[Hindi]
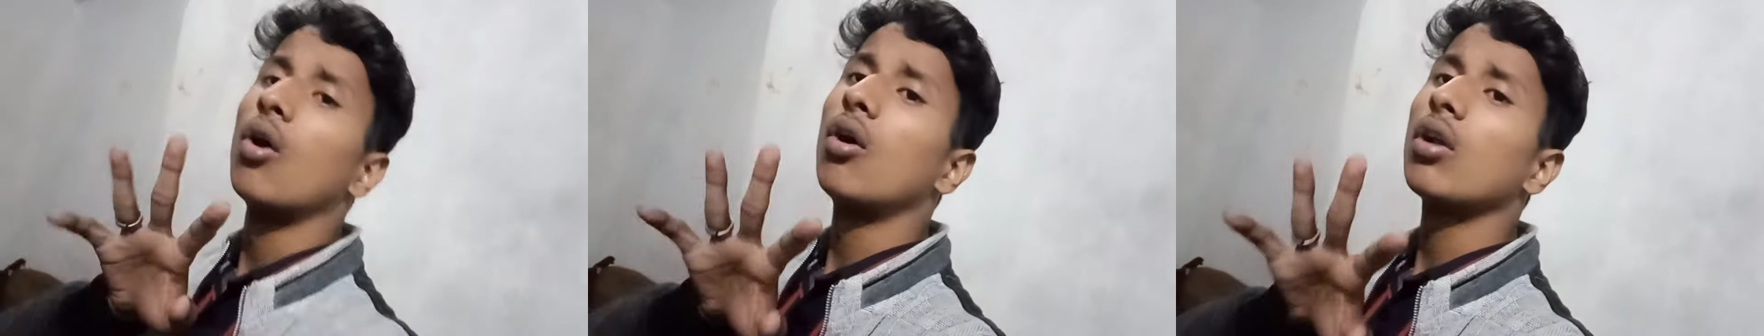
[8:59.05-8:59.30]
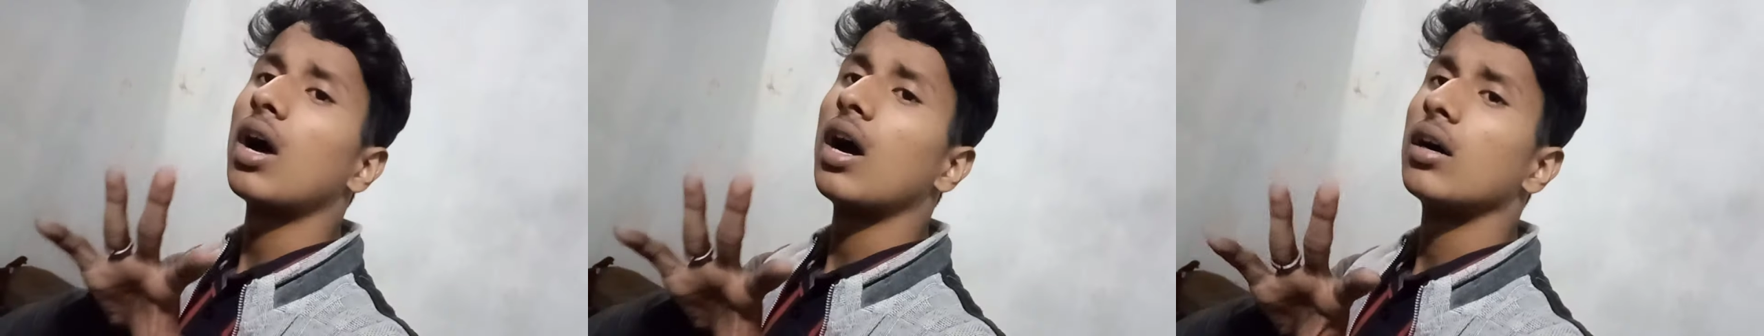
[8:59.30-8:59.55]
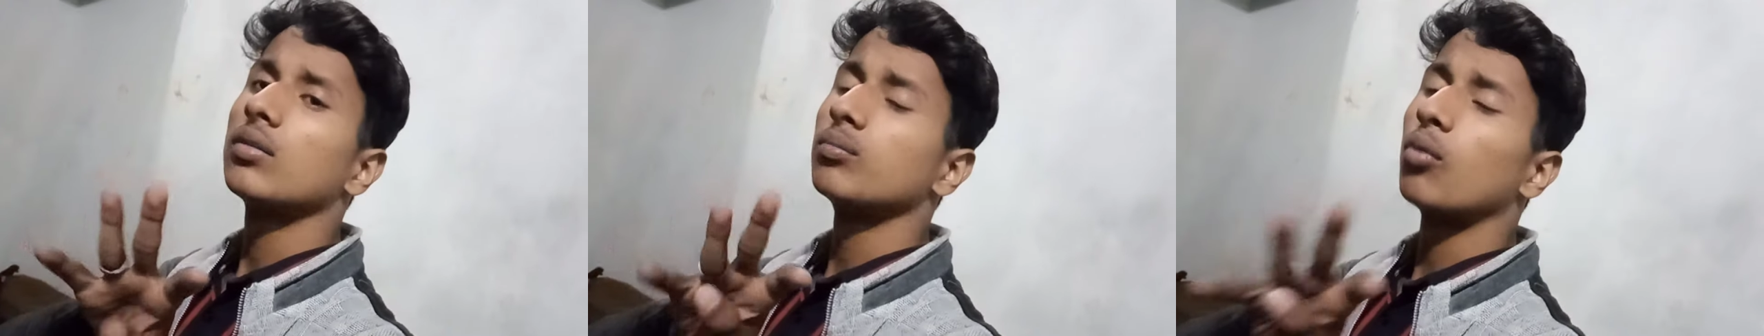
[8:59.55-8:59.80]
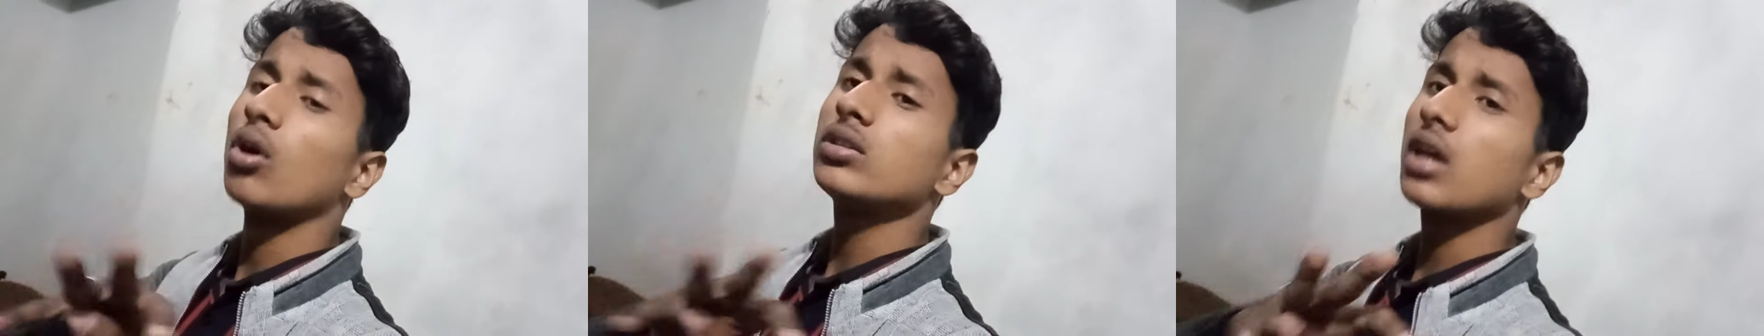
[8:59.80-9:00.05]
और
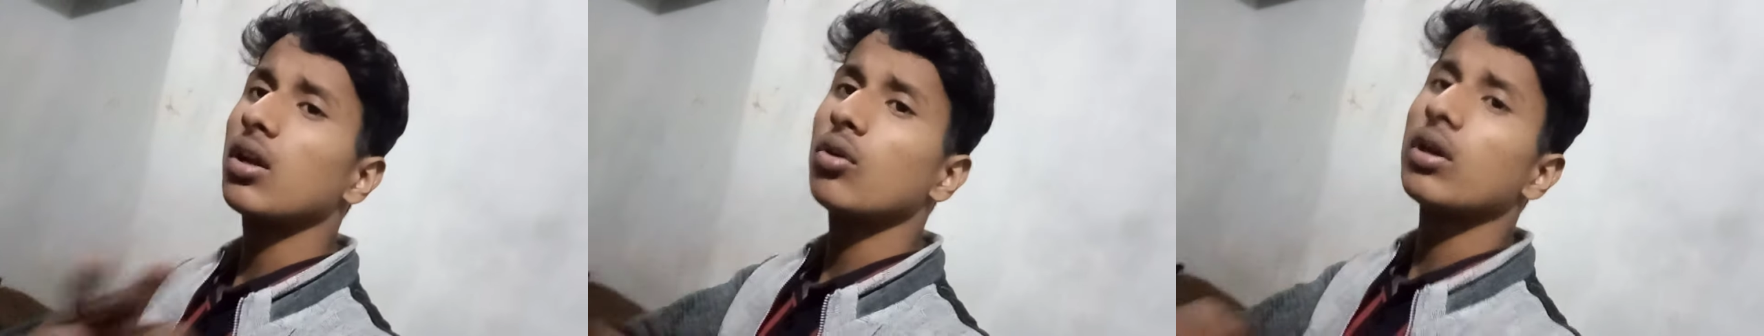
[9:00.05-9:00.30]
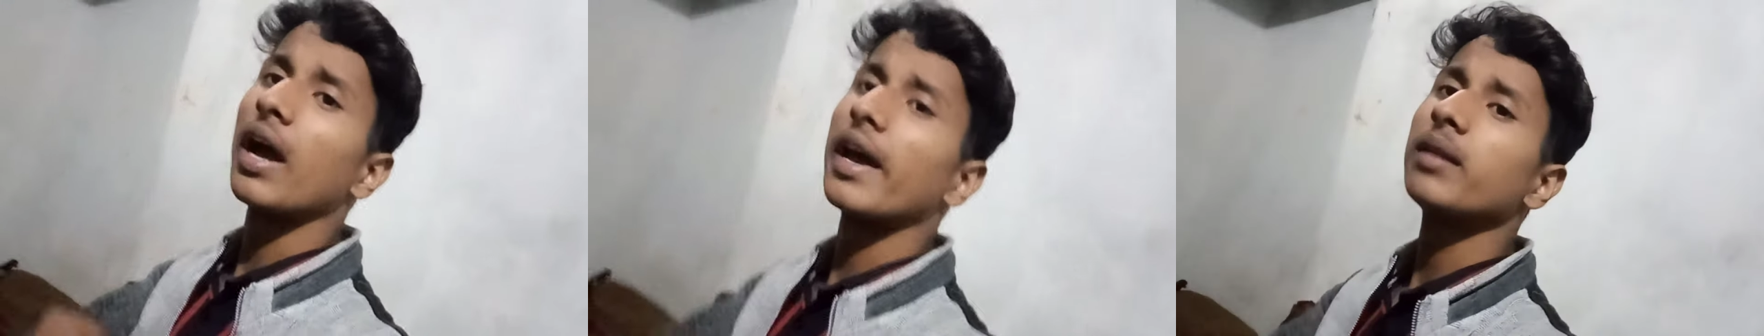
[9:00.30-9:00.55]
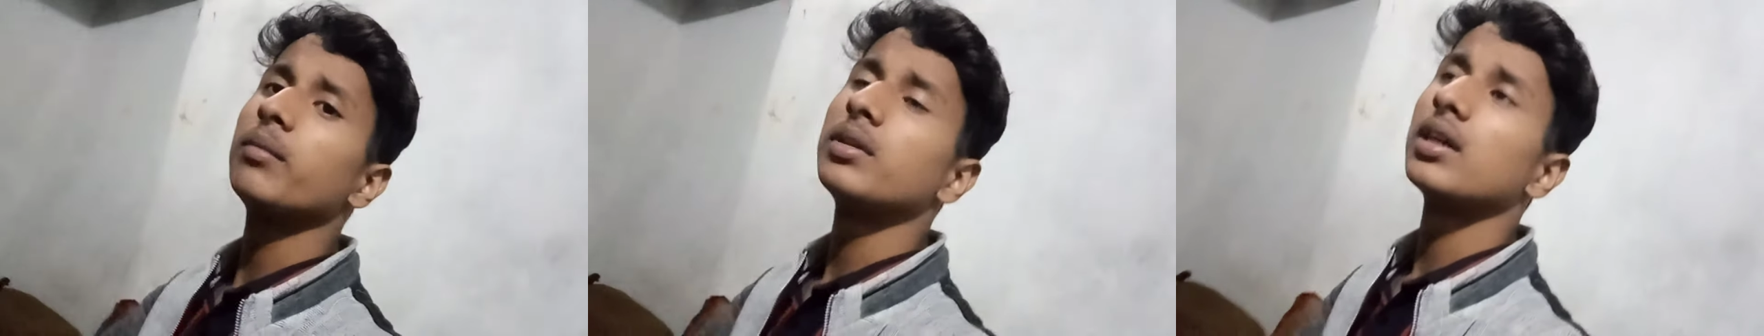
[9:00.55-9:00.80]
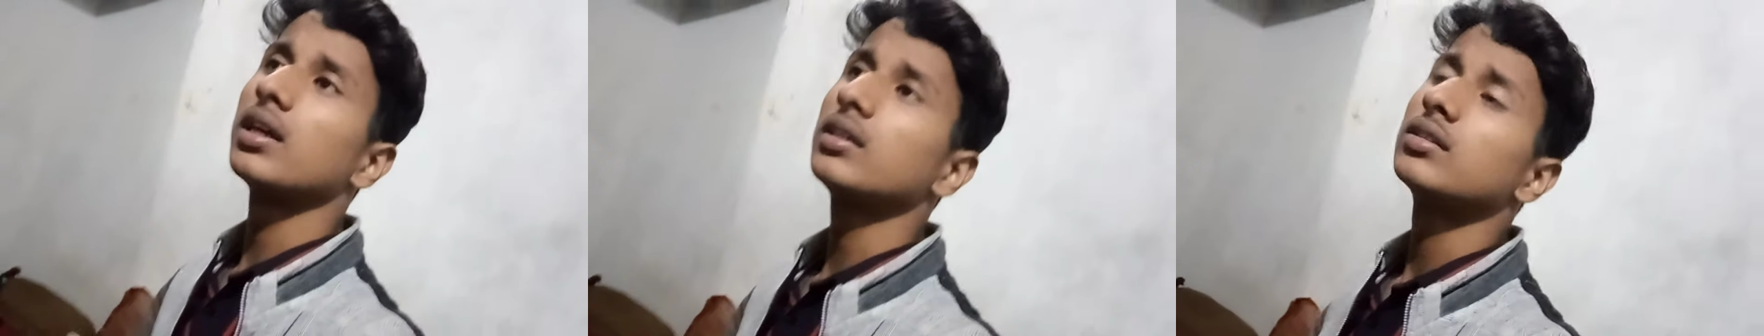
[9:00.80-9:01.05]
बहुत सारे लोग घायल
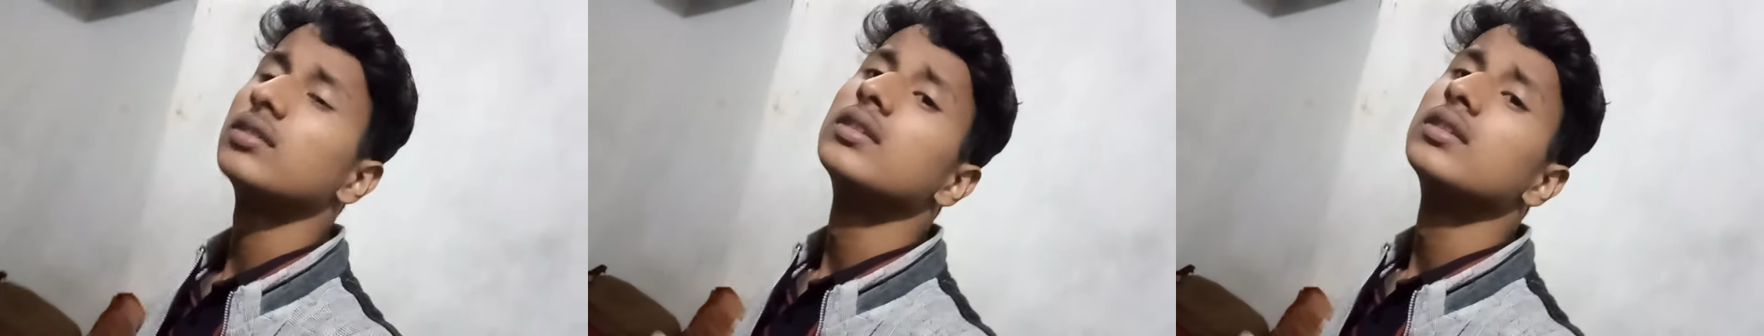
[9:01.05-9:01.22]
भी हैं